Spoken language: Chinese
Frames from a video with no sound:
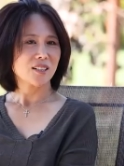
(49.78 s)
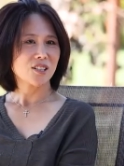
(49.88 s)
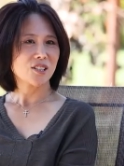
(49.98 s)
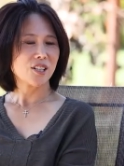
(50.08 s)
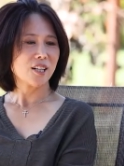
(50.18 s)

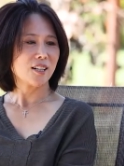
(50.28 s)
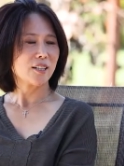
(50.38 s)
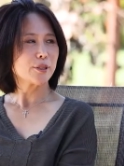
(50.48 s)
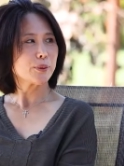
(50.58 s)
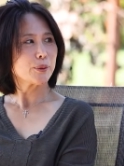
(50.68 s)
是这样
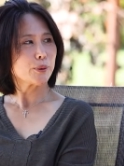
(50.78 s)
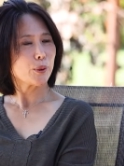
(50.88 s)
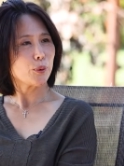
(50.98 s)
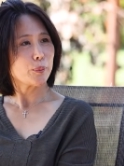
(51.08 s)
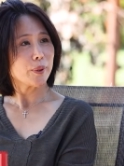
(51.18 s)
哈，就是
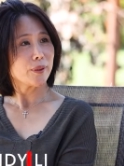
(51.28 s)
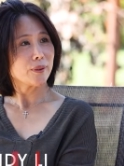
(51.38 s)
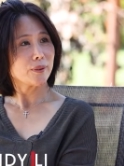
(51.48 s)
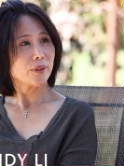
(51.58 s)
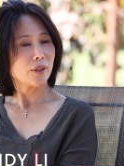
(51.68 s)
说我
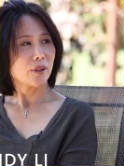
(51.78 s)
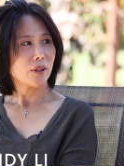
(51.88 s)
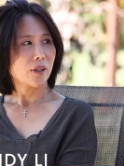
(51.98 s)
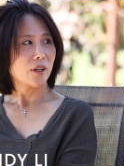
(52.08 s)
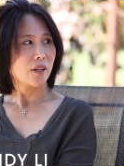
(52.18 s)
们，
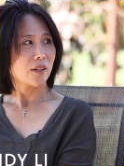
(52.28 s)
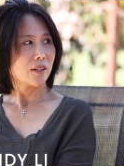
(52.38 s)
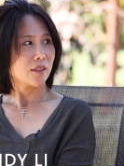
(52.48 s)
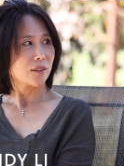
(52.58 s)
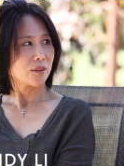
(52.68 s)

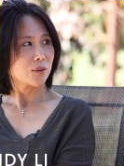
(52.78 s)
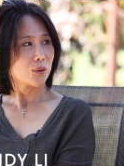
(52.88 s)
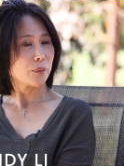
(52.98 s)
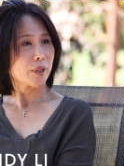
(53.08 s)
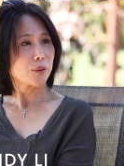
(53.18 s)
呃，
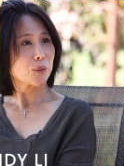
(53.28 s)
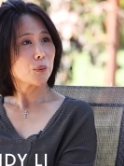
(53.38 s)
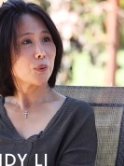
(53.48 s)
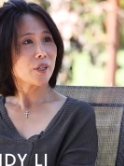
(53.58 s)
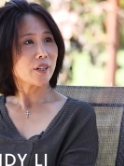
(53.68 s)
作为
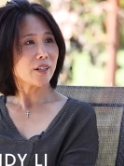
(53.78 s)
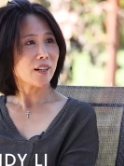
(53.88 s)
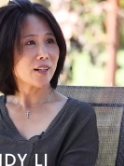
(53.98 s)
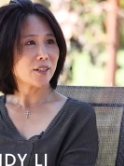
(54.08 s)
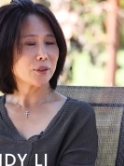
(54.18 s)
中国人
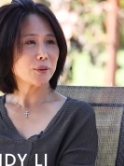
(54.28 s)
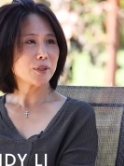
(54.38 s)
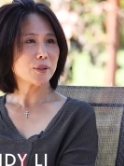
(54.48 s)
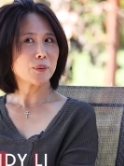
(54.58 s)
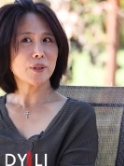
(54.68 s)
哈，都
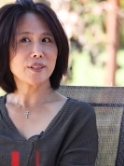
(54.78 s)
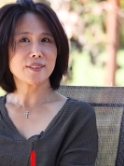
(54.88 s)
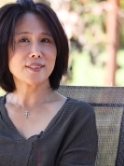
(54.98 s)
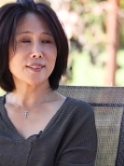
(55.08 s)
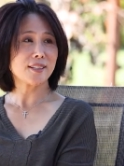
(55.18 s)
喜
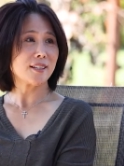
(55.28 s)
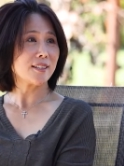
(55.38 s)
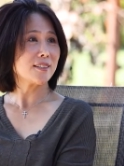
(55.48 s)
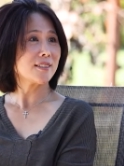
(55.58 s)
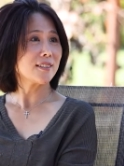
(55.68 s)
欢写
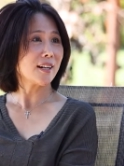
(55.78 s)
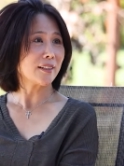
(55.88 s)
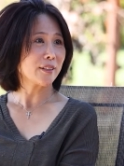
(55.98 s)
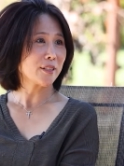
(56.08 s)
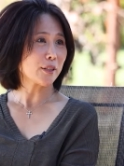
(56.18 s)
意自
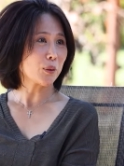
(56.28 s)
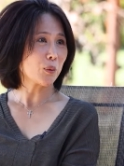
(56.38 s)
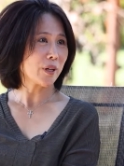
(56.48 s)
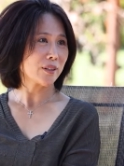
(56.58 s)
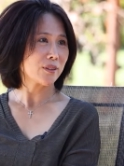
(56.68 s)
然的景
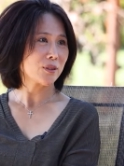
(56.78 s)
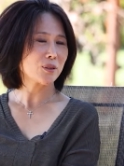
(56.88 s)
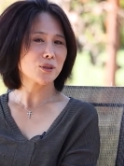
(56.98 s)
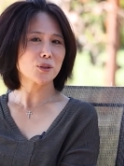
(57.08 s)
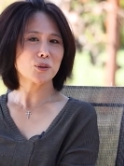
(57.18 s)
观，
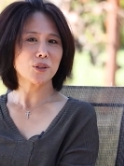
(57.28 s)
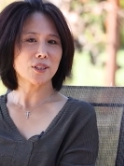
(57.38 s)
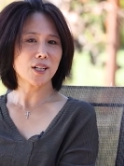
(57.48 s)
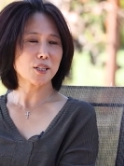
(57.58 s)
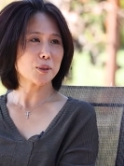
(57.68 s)
就是
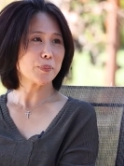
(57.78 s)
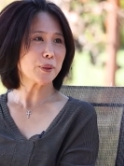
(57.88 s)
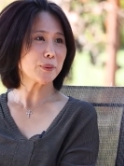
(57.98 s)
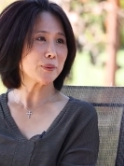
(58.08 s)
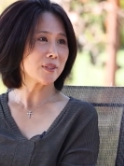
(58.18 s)
说它是
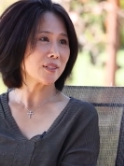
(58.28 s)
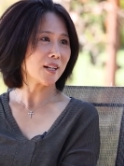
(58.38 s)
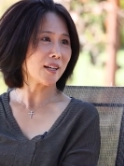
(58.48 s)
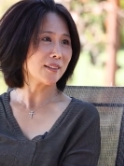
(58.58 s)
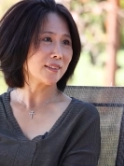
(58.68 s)
本于自
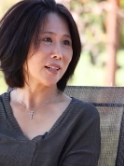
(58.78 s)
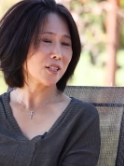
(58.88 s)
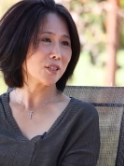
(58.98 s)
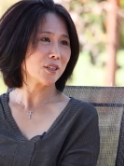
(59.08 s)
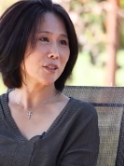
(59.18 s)
然，但
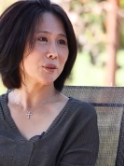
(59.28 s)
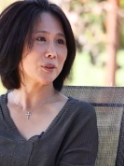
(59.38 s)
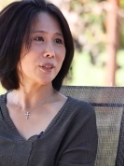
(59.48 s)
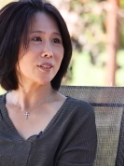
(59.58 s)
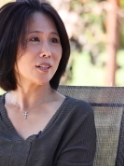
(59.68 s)
是呢又
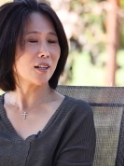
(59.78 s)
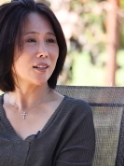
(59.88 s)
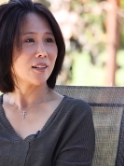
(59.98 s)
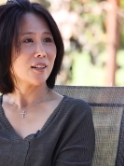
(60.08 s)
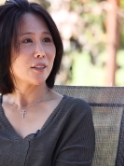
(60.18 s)
能像。
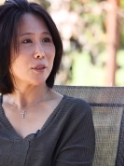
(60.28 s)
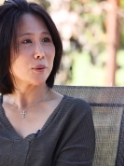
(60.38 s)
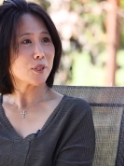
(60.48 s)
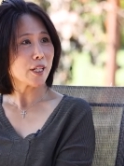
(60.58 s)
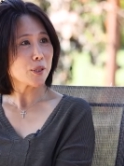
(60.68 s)
那
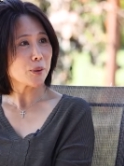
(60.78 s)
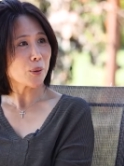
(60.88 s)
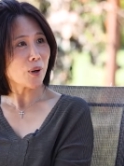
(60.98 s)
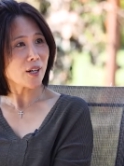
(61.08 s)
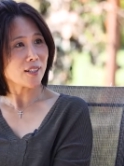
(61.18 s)
种山水
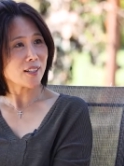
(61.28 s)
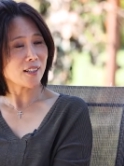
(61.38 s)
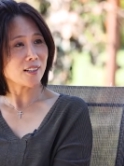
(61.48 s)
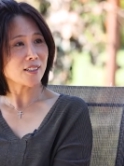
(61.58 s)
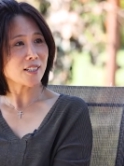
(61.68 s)
画一
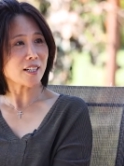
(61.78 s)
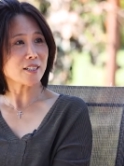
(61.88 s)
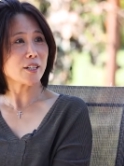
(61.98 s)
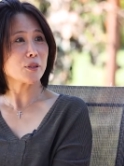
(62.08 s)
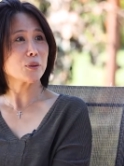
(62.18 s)
样能展
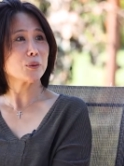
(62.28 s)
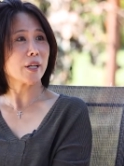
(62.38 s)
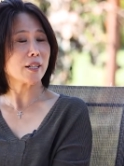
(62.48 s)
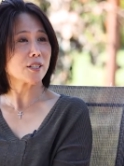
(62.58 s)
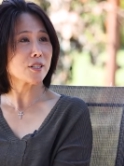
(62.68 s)
现出
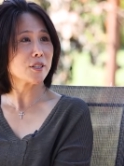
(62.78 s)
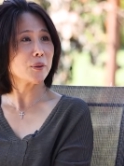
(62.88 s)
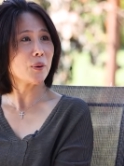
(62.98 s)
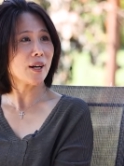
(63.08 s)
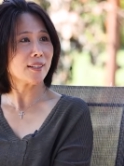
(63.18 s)
来诗
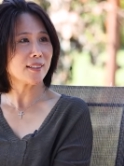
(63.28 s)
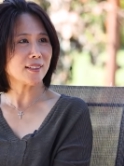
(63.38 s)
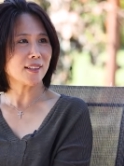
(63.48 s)
情画意。